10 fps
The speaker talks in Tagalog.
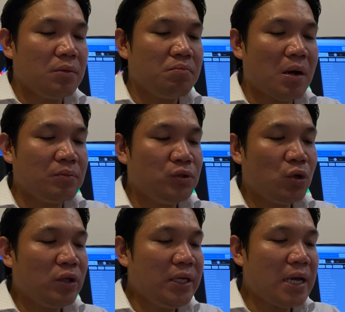Ma'am
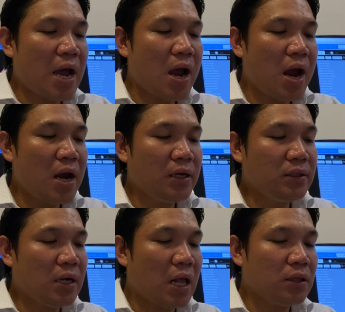Jolie
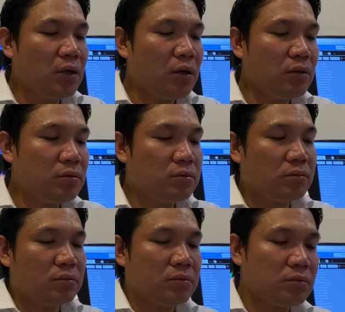Ann Galgo.
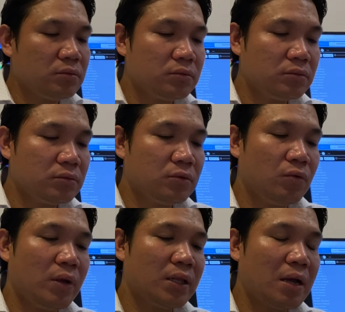
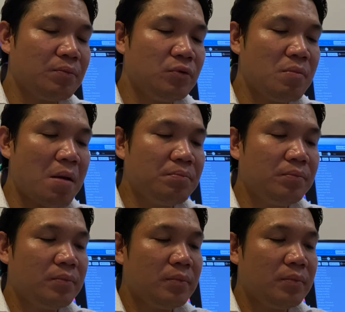Welcome po, ma'am.